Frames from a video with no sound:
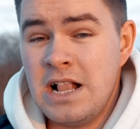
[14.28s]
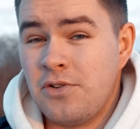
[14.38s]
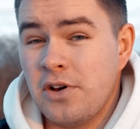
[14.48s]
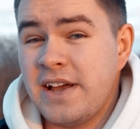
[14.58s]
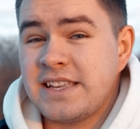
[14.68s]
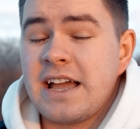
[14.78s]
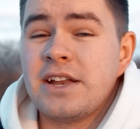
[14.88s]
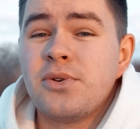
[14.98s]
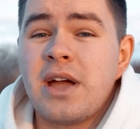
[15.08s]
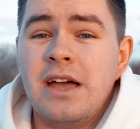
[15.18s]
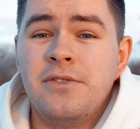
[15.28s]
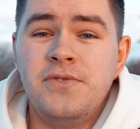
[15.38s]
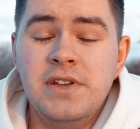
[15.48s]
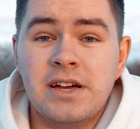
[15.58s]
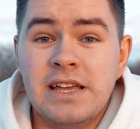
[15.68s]
Feuerwerk der Kategorie
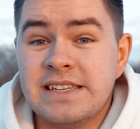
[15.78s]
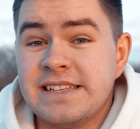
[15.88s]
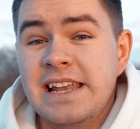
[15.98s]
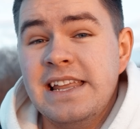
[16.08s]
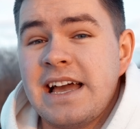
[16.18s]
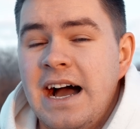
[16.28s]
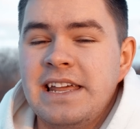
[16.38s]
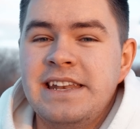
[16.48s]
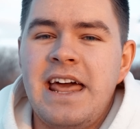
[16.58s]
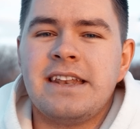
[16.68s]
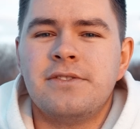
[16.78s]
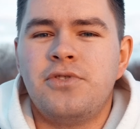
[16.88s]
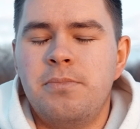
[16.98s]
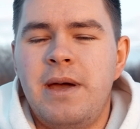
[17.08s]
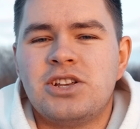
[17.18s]
F4 ist illegal in Händen
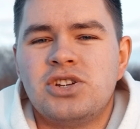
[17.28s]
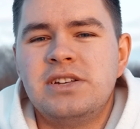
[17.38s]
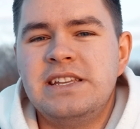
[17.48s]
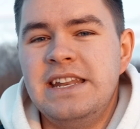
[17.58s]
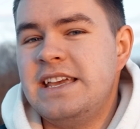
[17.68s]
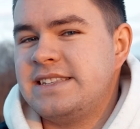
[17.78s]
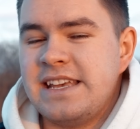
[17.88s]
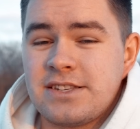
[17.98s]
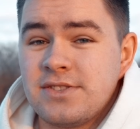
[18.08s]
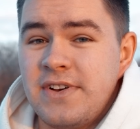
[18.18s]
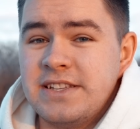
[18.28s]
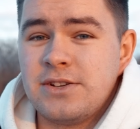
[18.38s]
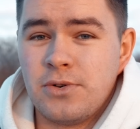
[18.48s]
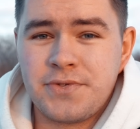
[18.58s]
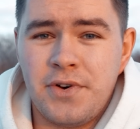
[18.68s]
von Menschen, die nicht 26
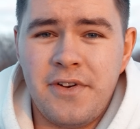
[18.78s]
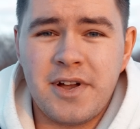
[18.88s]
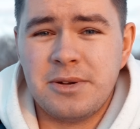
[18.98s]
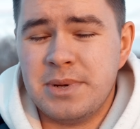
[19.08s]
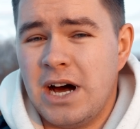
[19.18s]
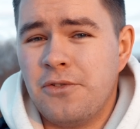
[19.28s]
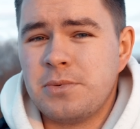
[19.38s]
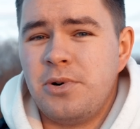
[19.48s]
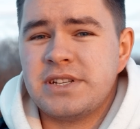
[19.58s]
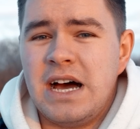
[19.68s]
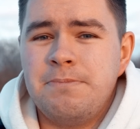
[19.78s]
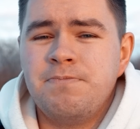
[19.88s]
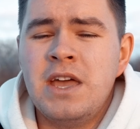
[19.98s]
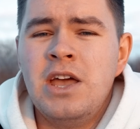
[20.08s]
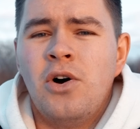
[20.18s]
Großfeuerwerke mit aufgebaut
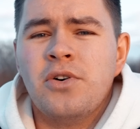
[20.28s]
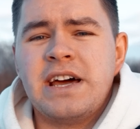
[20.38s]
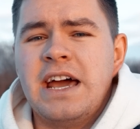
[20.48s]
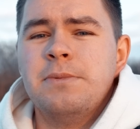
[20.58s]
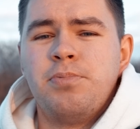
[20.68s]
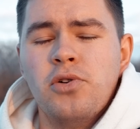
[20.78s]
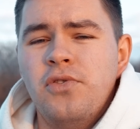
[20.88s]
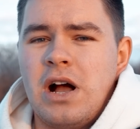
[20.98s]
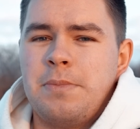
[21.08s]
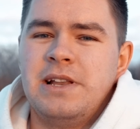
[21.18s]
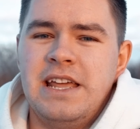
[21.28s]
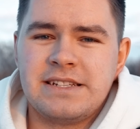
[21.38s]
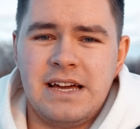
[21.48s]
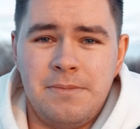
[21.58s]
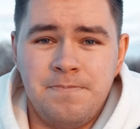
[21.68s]
haben und eine Prüfung
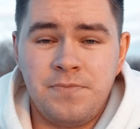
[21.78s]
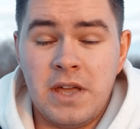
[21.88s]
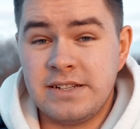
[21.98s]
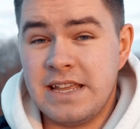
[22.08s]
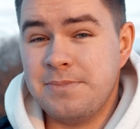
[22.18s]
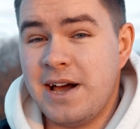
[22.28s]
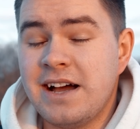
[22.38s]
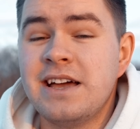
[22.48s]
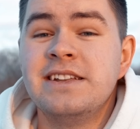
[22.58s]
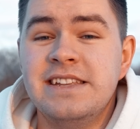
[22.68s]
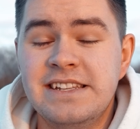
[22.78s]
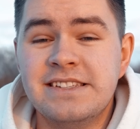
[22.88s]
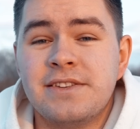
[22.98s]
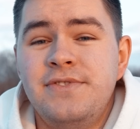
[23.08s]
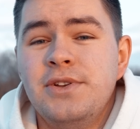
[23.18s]
abgelegt haben. Demnach dient
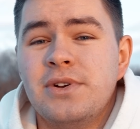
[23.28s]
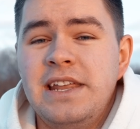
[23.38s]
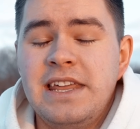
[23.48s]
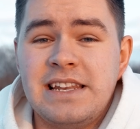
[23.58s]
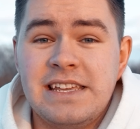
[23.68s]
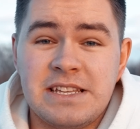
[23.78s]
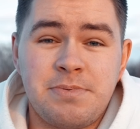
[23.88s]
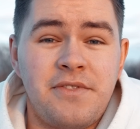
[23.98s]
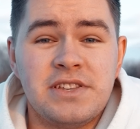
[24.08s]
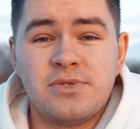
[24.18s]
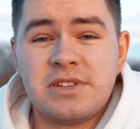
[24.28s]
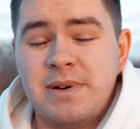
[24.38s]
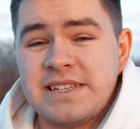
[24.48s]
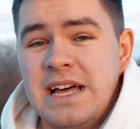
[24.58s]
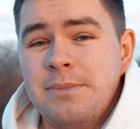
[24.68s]
dieses Video lediglich als
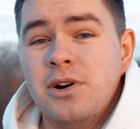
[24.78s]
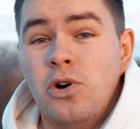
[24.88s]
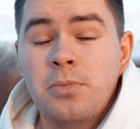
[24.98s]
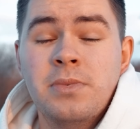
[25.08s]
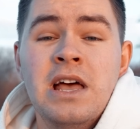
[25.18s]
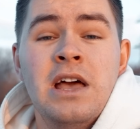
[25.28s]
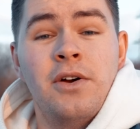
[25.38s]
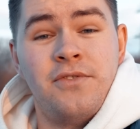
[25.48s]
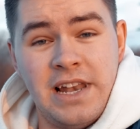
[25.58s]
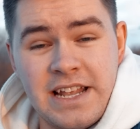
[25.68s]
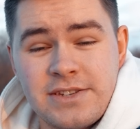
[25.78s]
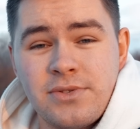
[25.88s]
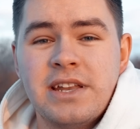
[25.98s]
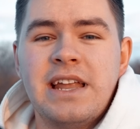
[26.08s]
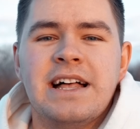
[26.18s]
Präventionsmaßnahme, um
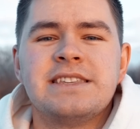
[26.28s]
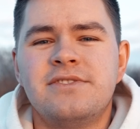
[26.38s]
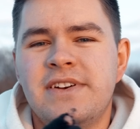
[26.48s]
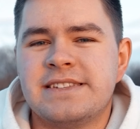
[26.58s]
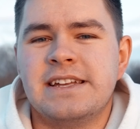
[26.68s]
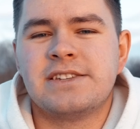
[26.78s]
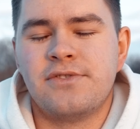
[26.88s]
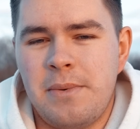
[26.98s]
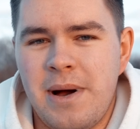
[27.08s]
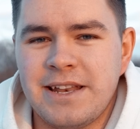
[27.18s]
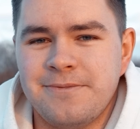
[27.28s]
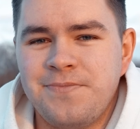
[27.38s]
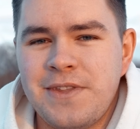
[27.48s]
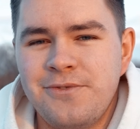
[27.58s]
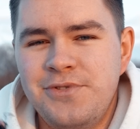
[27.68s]
Verletzungen an Silvester zu vermeiden.
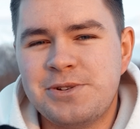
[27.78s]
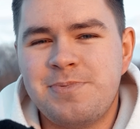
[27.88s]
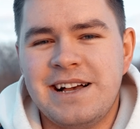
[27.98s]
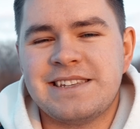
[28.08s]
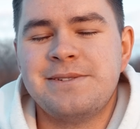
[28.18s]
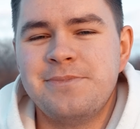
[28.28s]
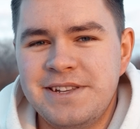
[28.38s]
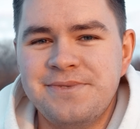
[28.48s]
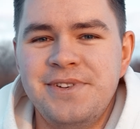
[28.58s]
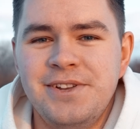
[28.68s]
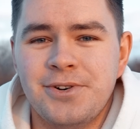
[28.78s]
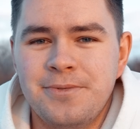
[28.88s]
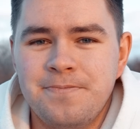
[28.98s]
Viel Spaß mit diesem Video.